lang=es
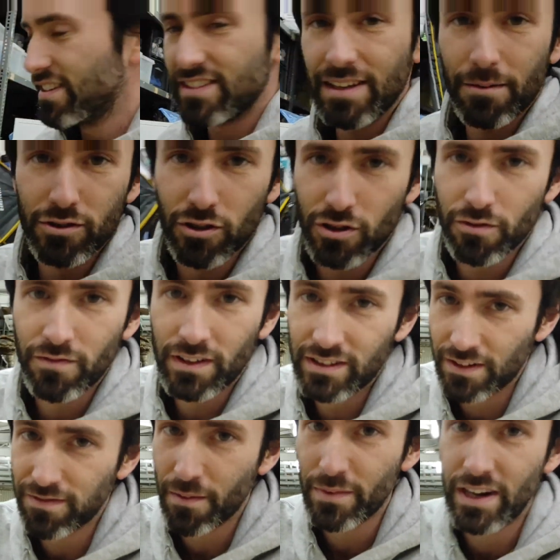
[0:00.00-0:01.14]
de vosotros, va a
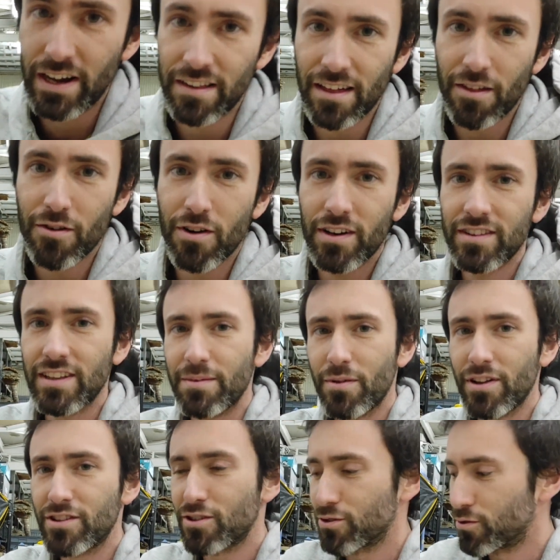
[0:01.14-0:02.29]
estar familiarizado con este tipo
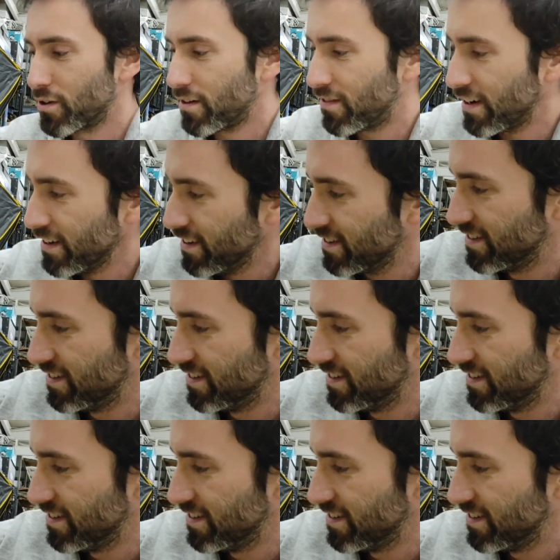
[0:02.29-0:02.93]
de estructuras, ¿vale?